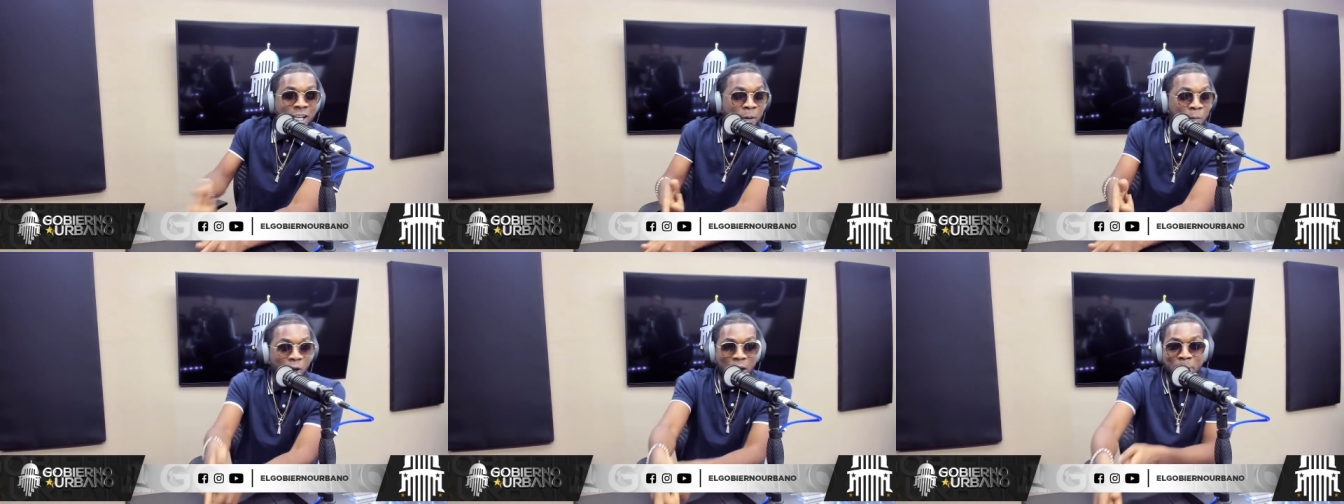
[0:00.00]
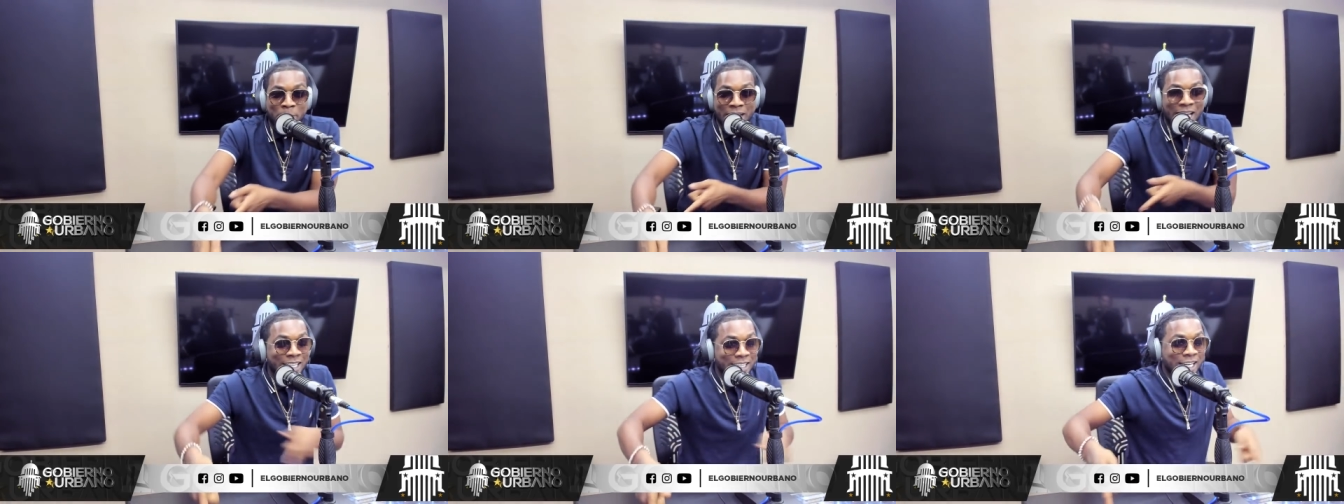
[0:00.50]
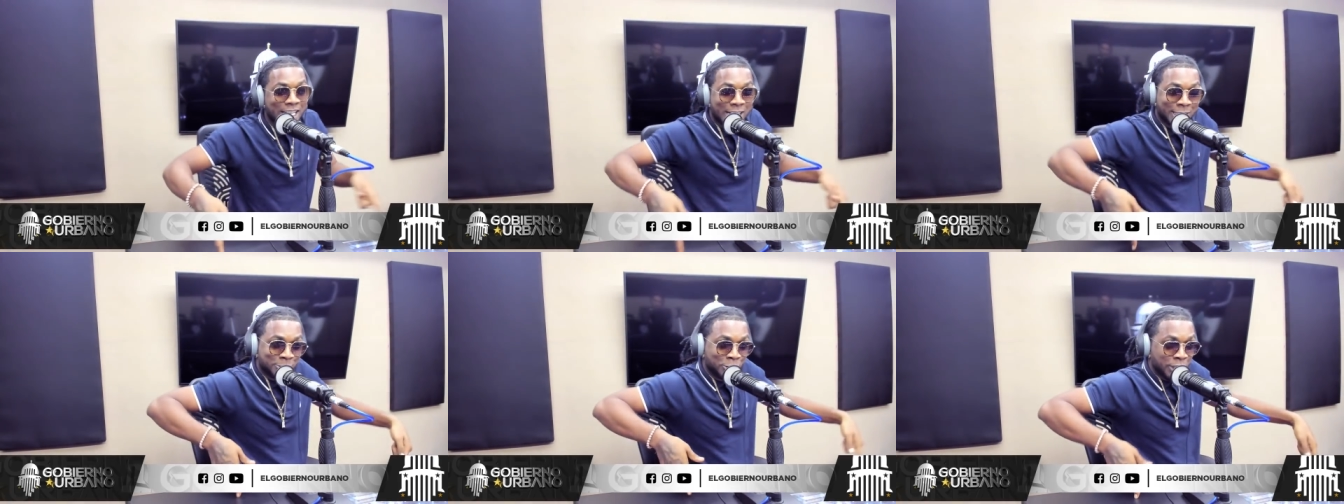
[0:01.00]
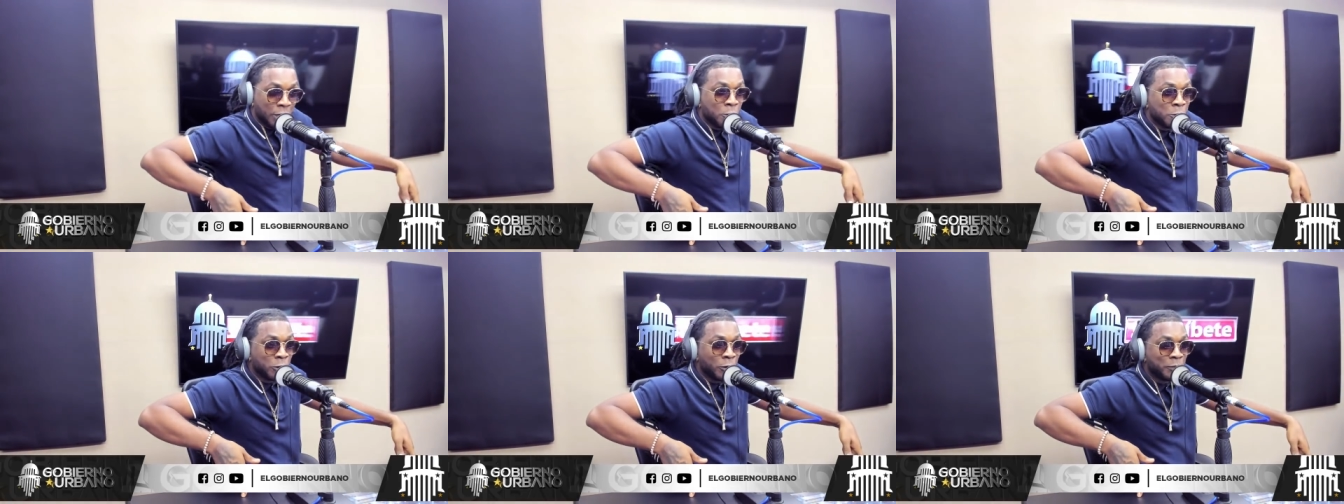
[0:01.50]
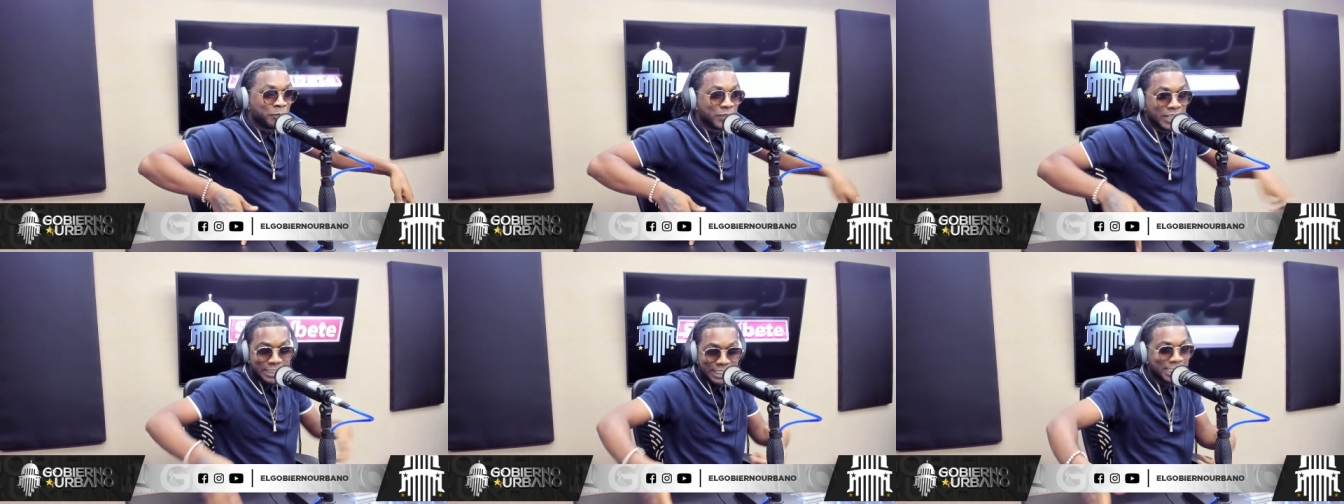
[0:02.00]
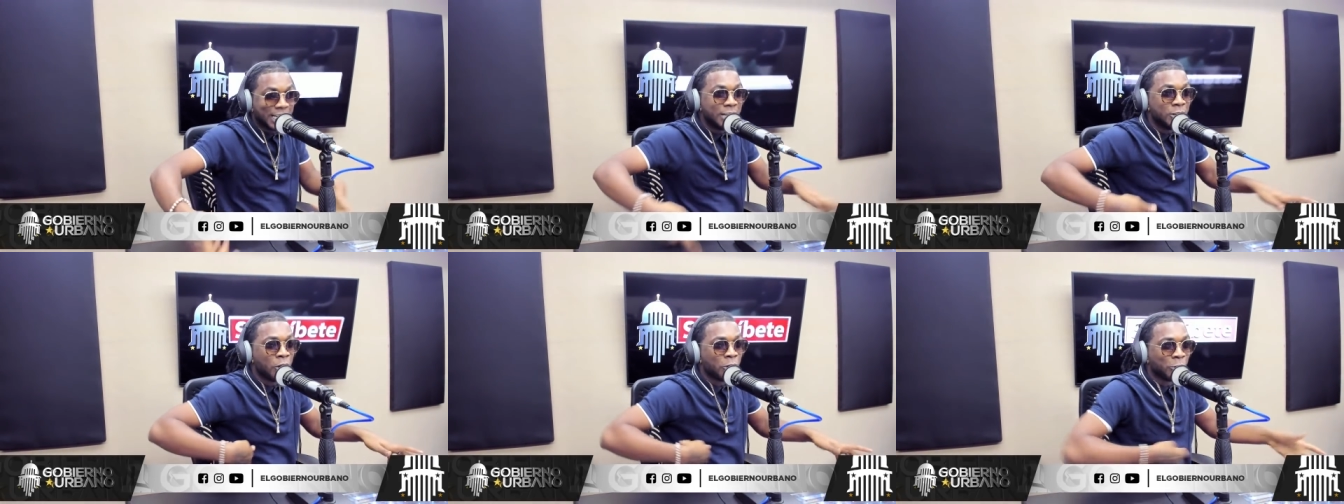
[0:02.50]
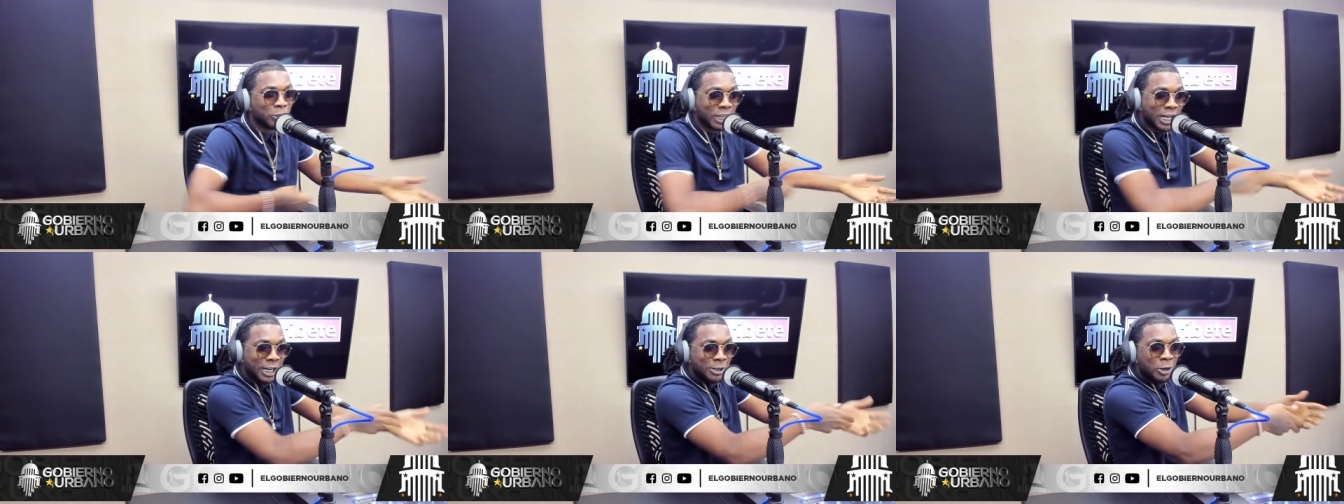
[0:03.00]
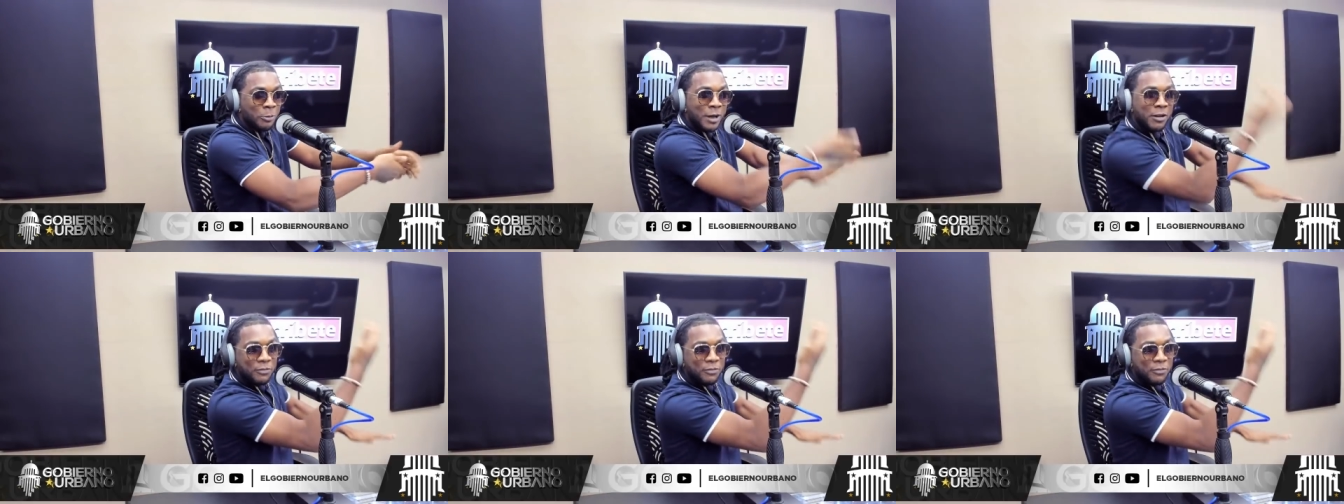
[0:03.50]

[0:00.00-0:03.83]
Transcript: Porque hay pilas de tigres que son de uno y se hacen el loco, dije que no lo ven.